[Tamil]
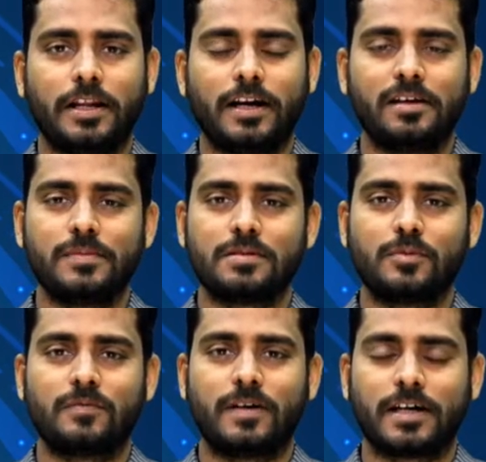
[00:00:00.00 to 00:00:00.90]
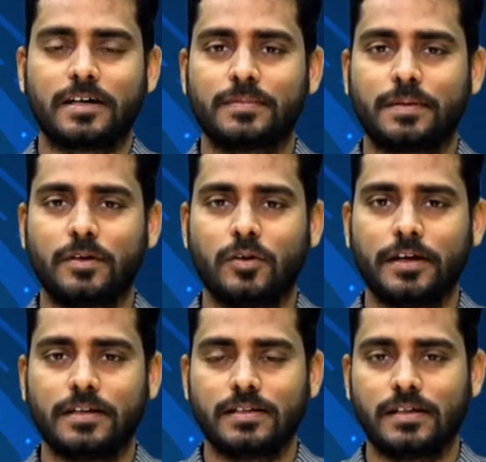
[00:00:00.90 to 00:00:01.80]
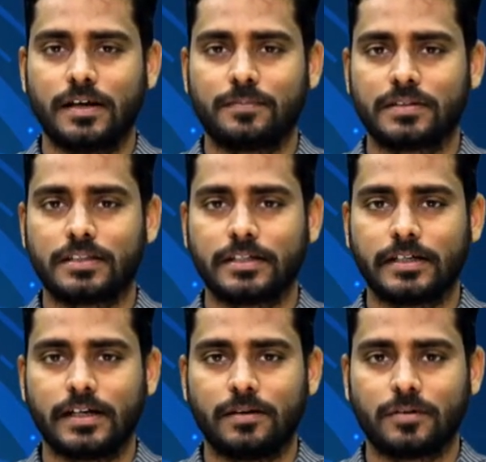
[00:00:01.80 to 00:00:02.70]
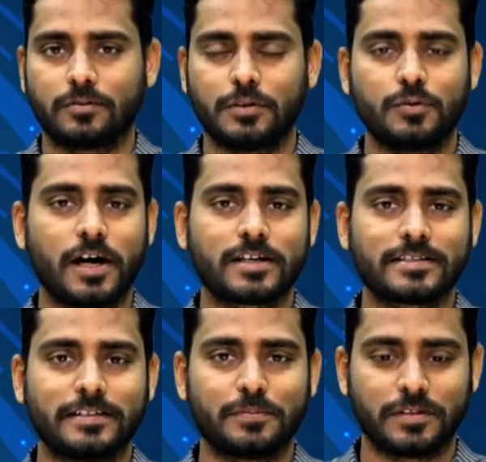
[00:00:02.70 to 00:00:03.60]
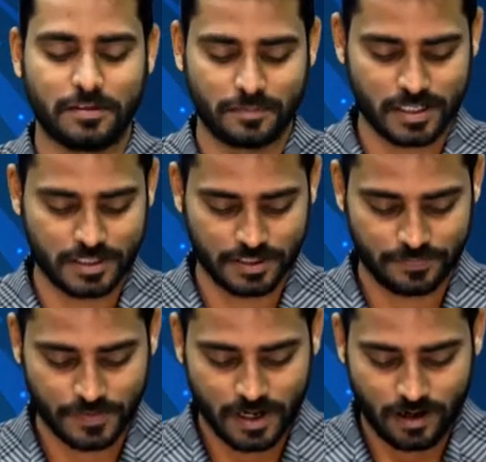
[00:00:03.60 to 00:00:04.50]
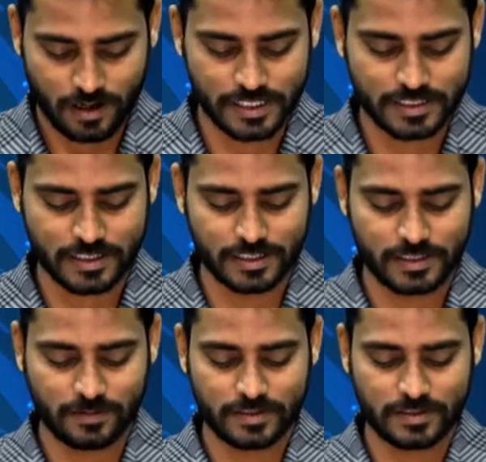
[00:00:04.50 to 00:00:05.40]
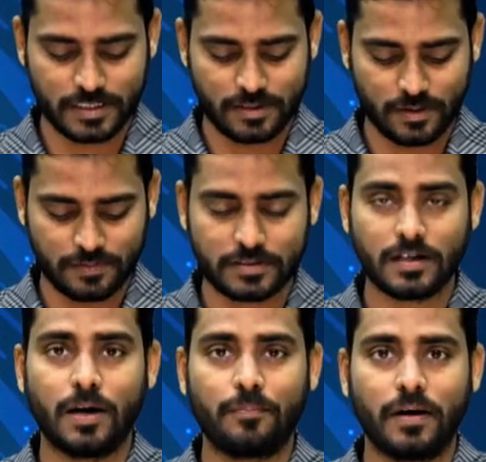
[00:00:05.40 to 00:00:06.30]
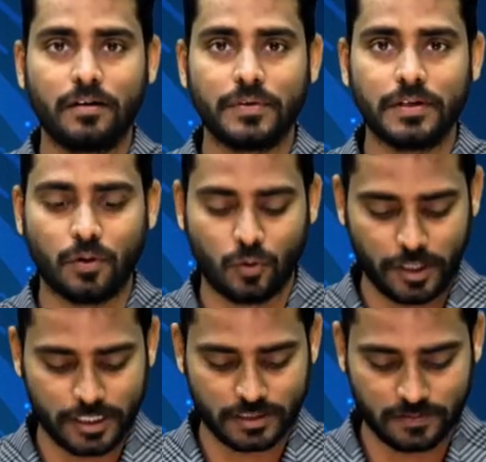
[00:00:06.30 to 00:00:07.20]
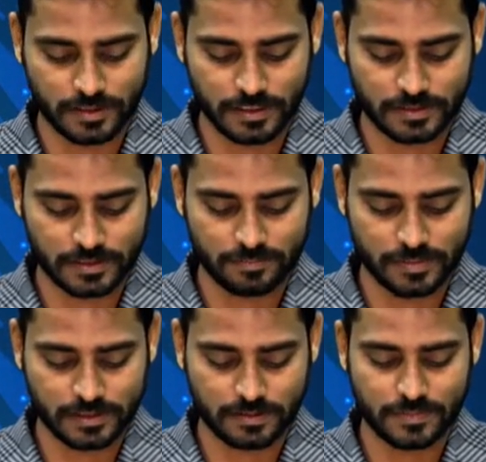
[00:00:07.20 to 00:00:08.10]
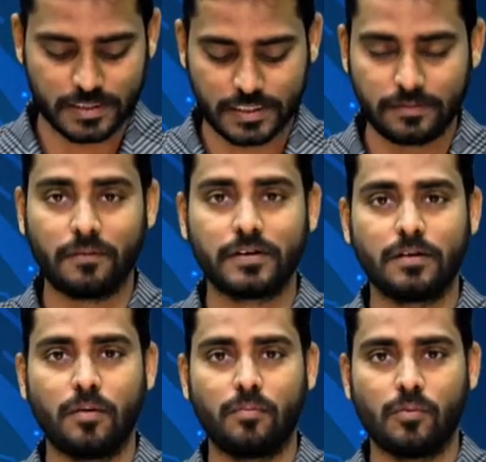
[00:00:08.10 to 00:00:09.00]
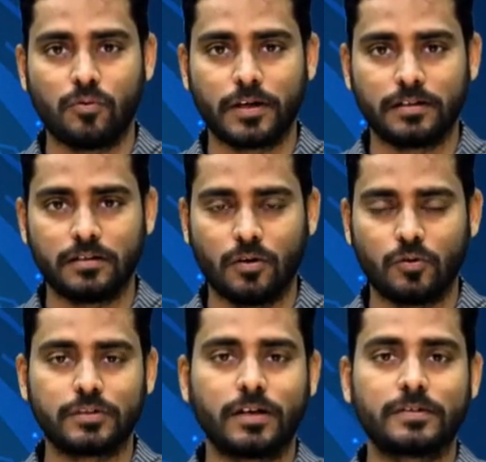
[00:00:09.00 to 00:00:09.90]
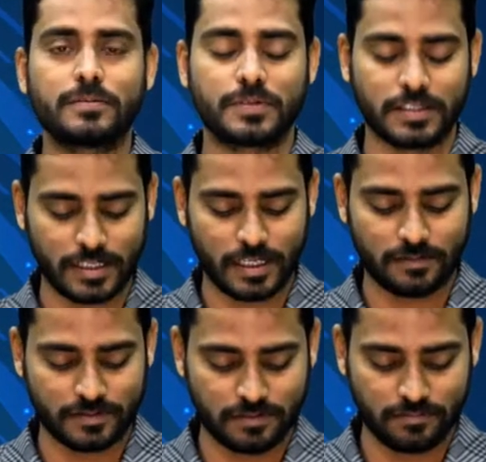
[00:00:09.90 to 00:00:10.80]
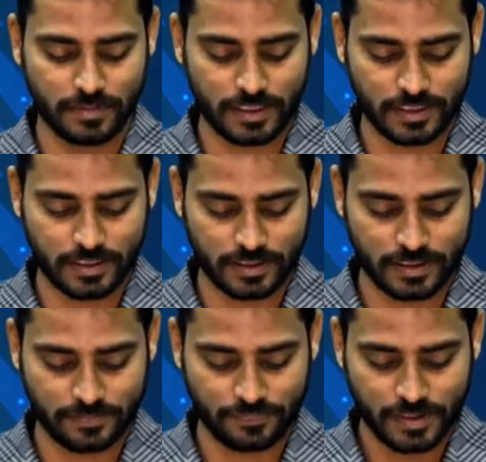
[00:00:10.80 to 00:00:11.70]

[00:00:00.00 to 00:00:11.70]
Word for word: நேர்களே மற்றும் ஒரு வணக்கம் தமிழுடைய நின்றைய பத்திரிகைகள் பகுதியூடாக சந்திப்பதன் மகிழ்ச்சி அடிக்கடி தவறு செய்பவன் அப்பாவி ஒரே தவறை திரும்ப திரும்ப செய்பவன் மூடன் ஒரு தவறும் செய்யாதவன் மரக்கட்டை